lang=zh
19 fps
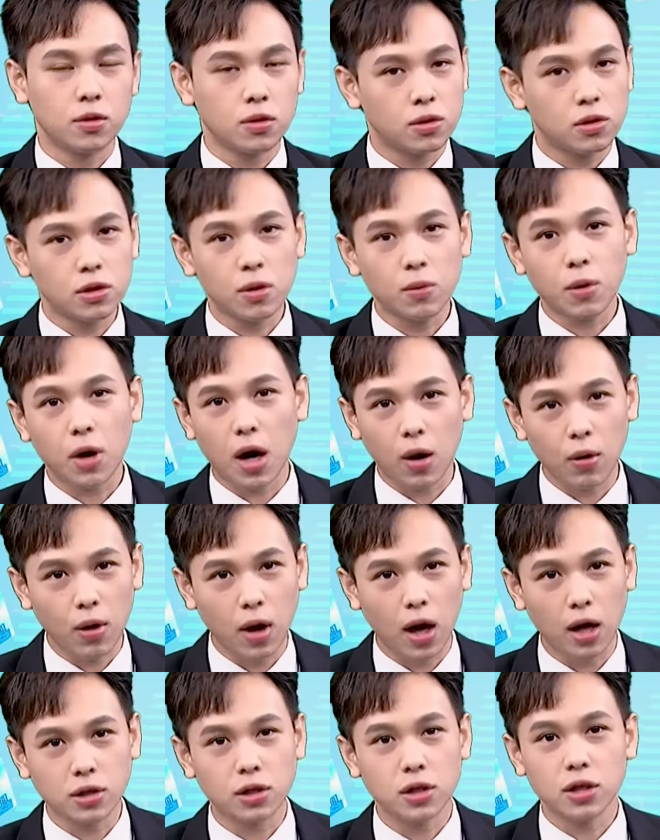这么好的
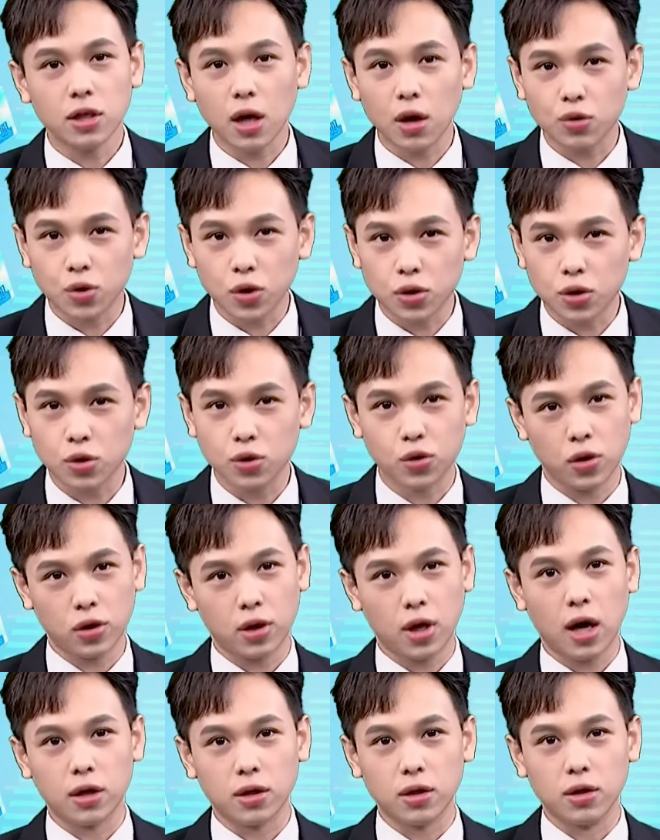行情要赚就赚
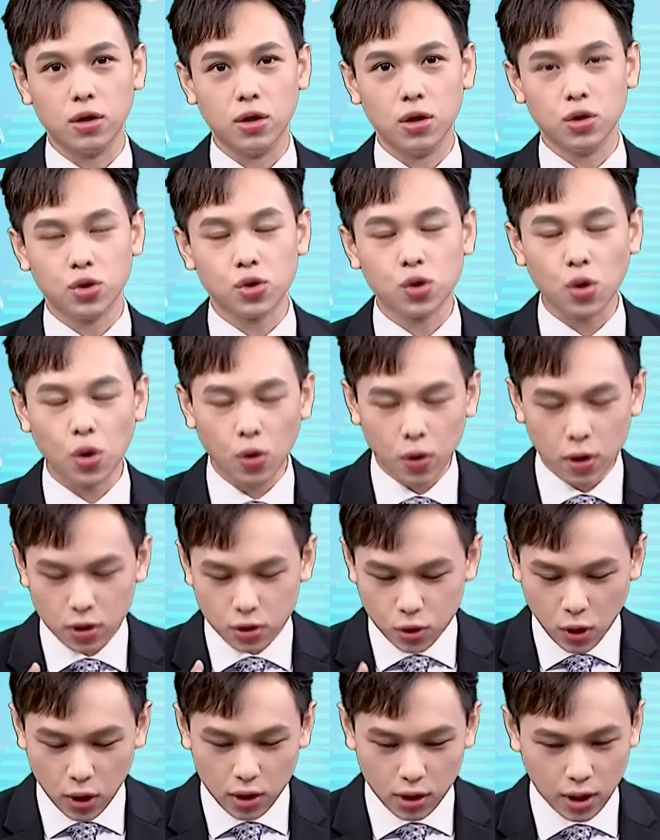大的。所谓
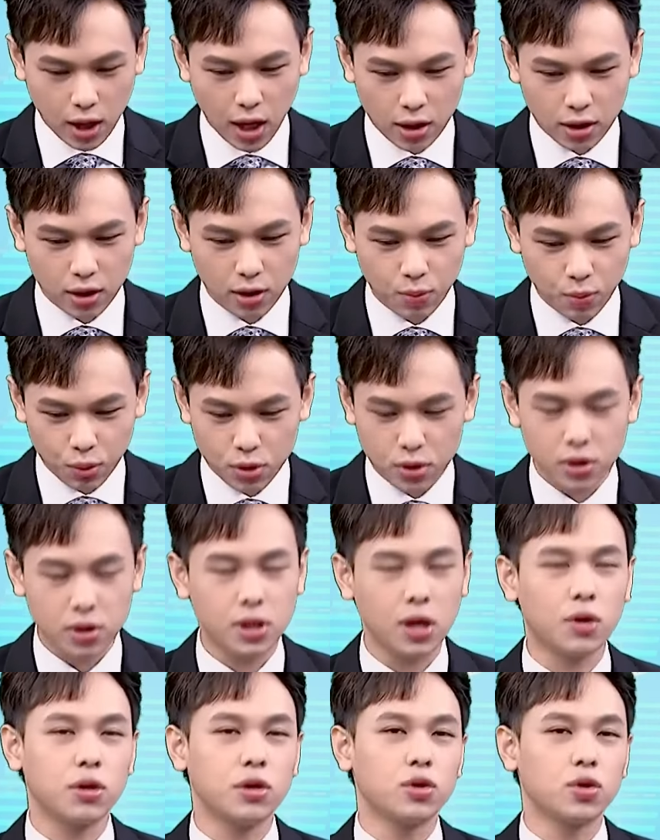赚大的，不是
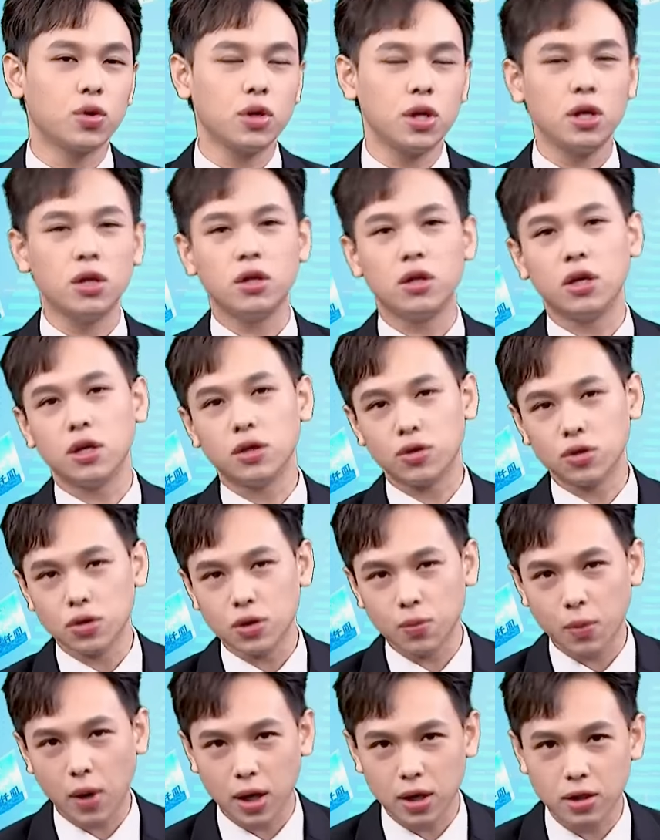叫你说一年就是
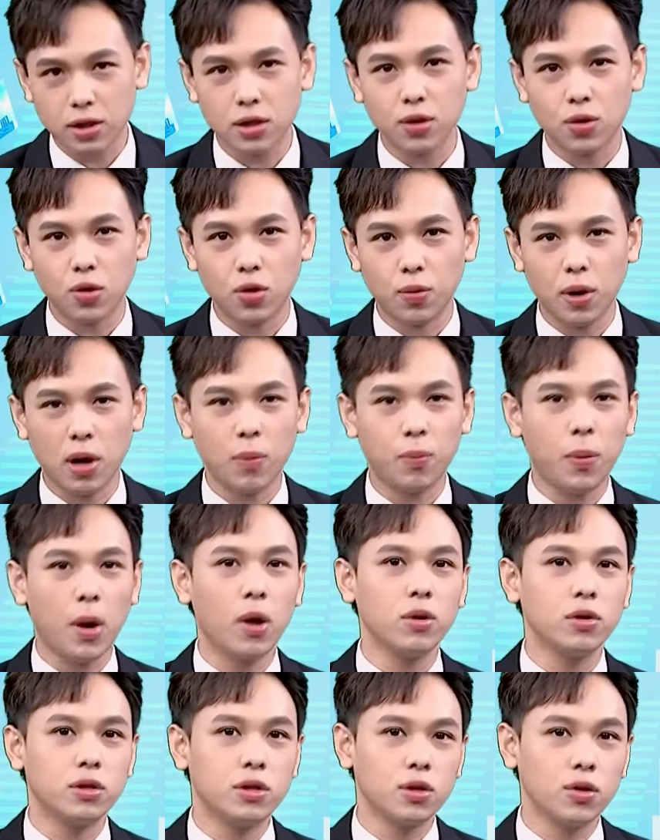买一只股票
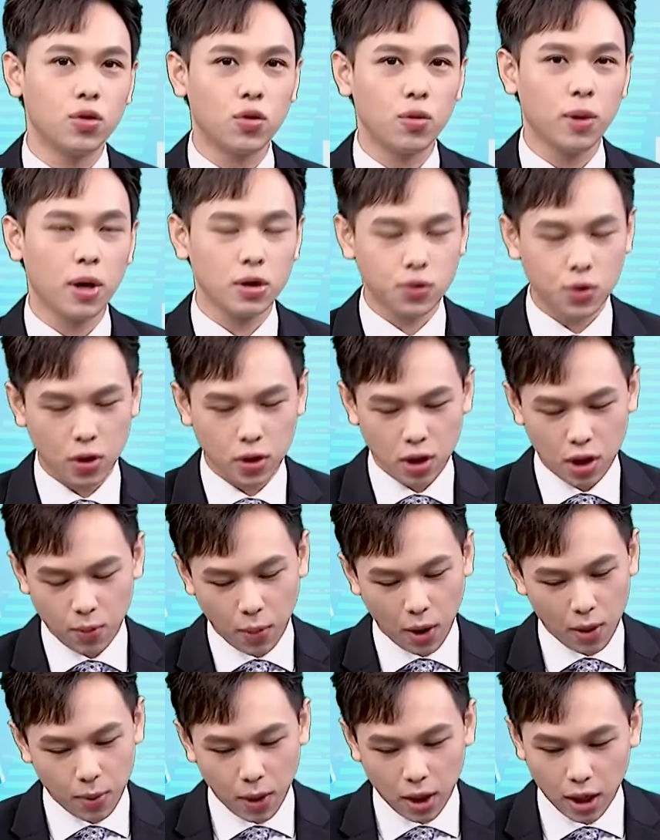包一只股票赚个一
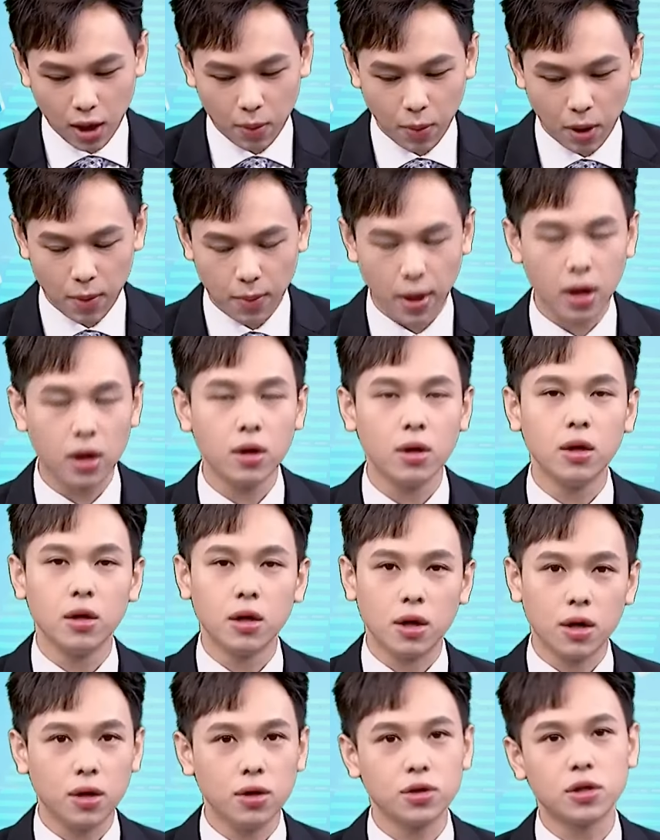百趴两百趴，
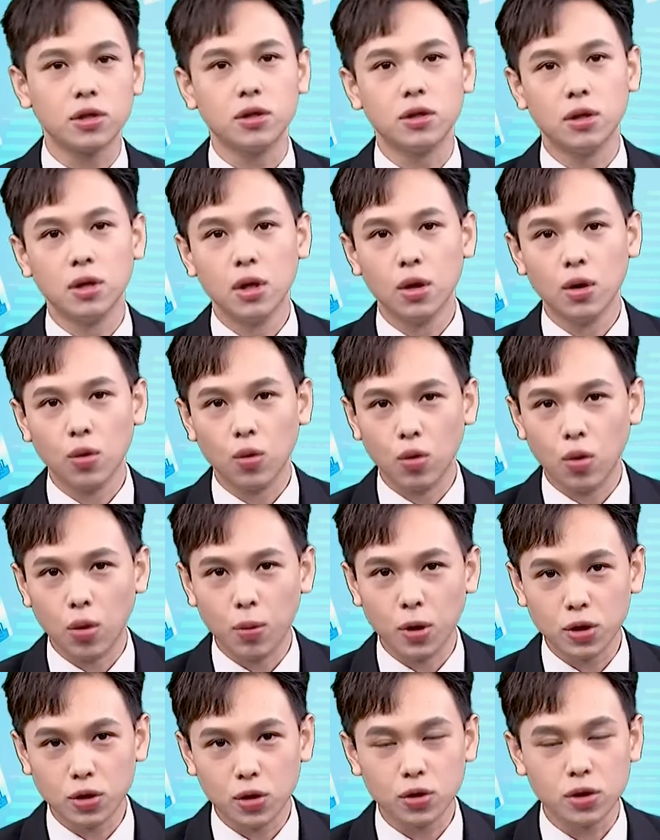而是我
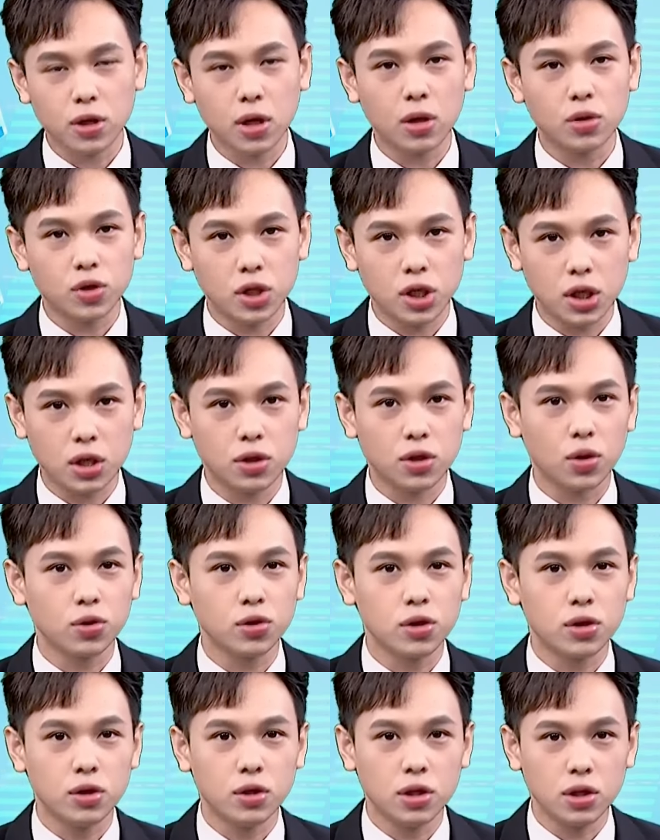们就是要集中
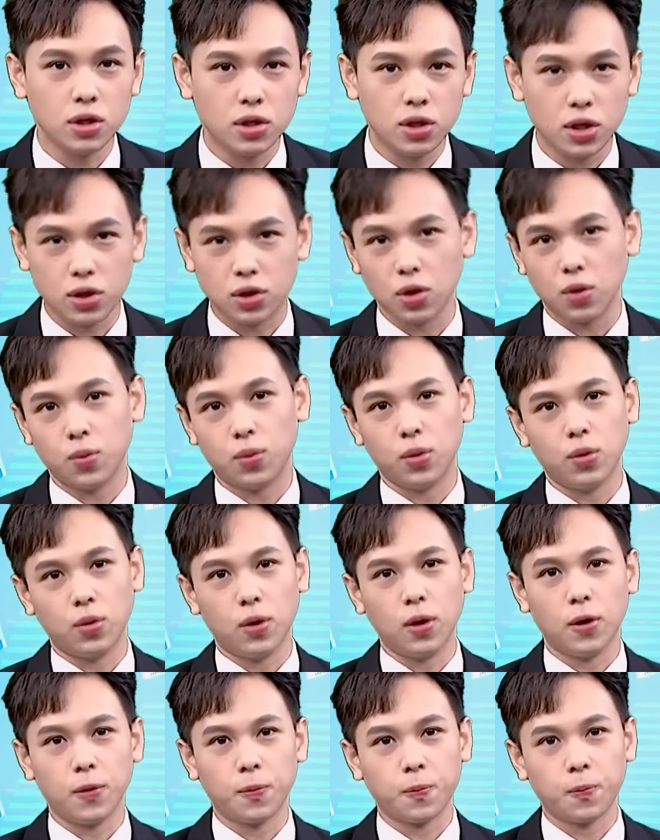资金集中部
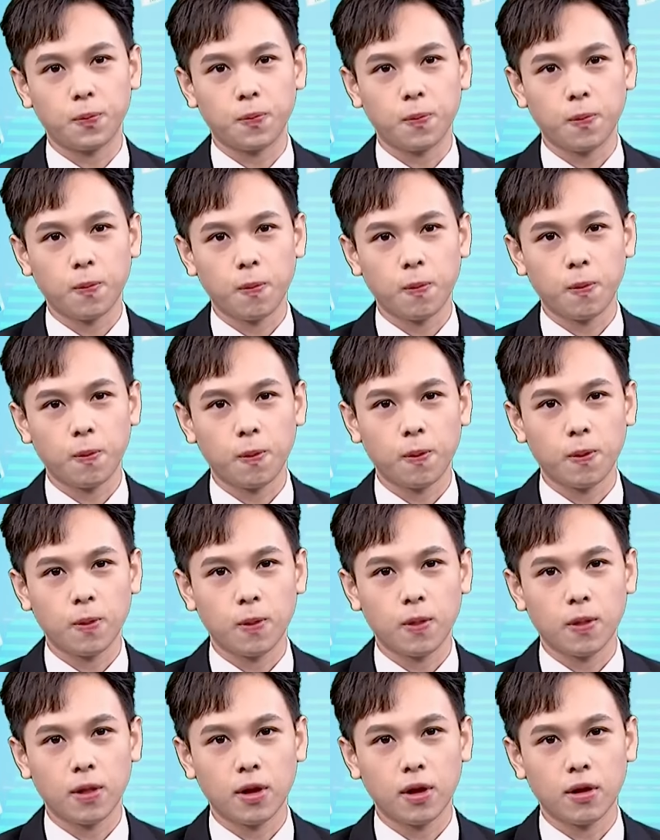位，
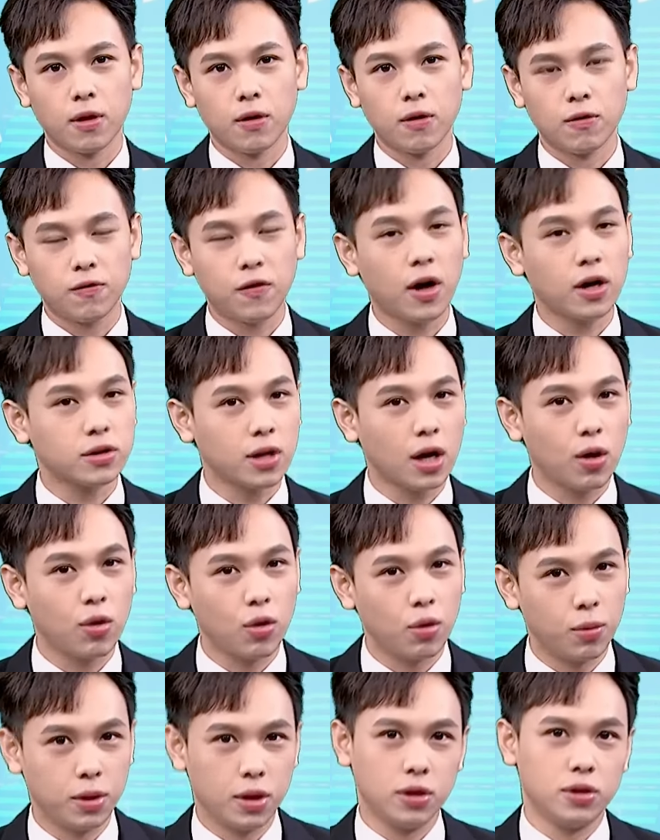放大
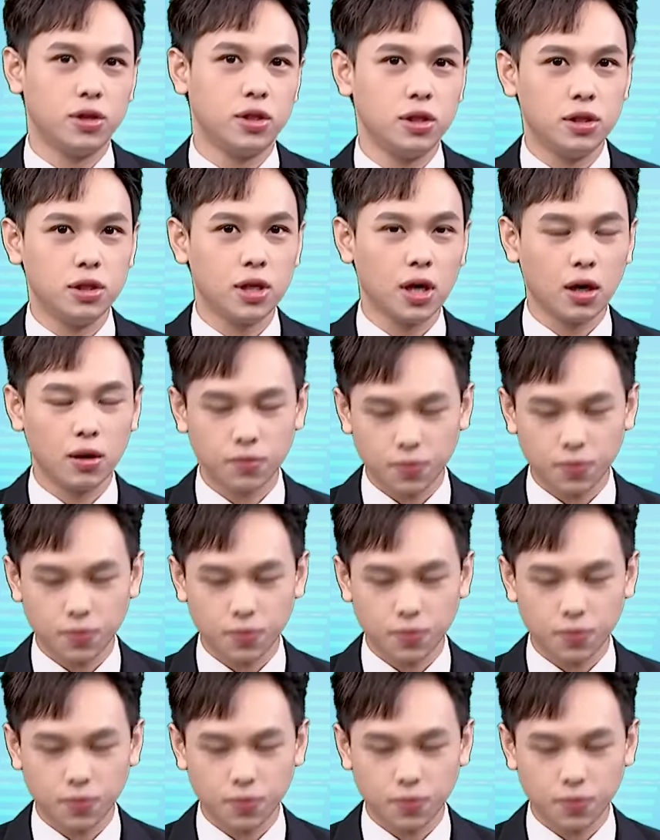我们的绩效。